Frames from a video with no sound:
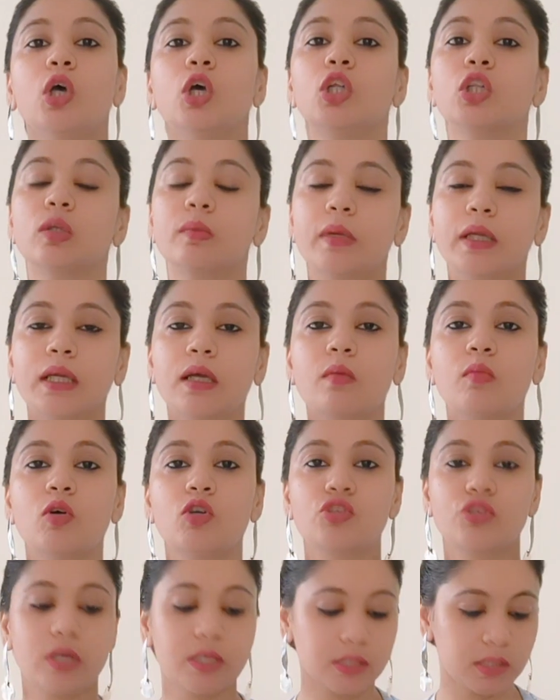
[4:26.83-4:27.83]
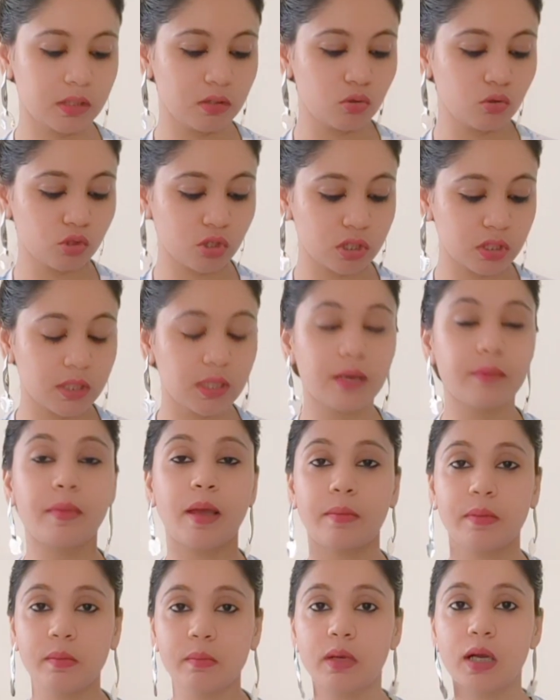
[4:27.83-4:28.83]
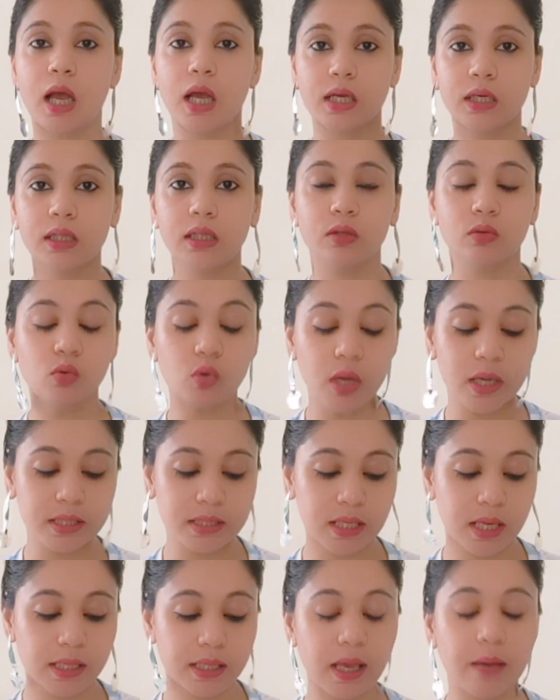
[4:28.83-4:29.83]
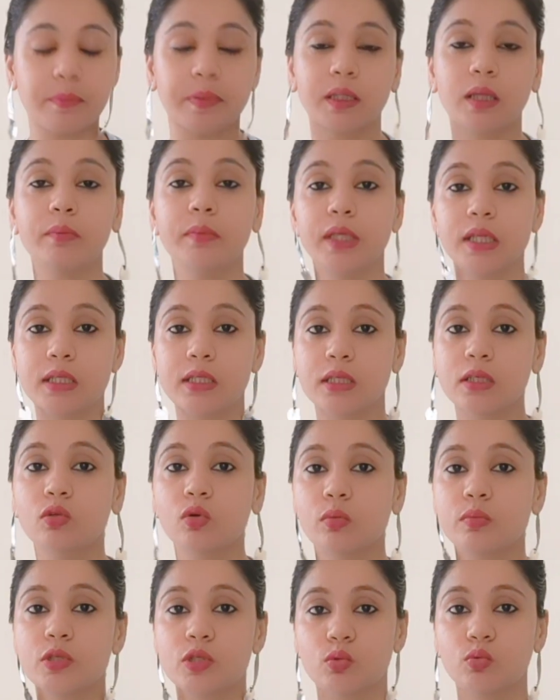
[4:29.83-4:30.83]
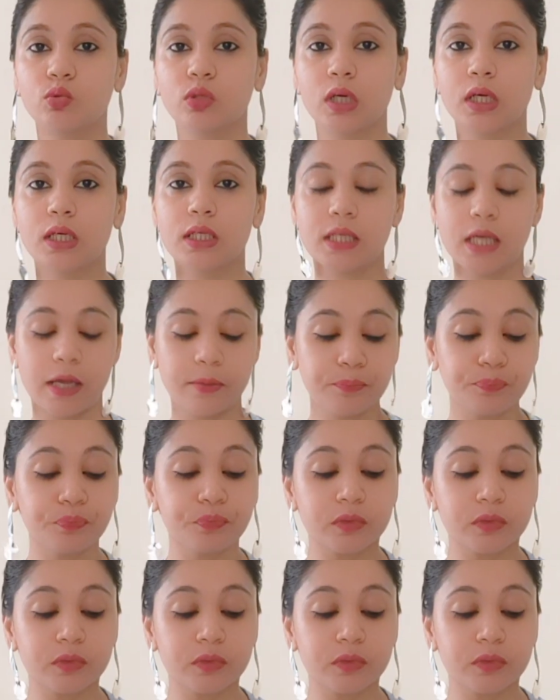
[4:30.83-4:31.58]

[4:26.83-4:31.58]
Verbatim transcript: तो मैंने कहा मॉइस्चराइजिंग लोशन ज़रा मैं भी मंगा के देखूँ कैसा है क्या पता मेरी स्किन को भी सूट कर जाए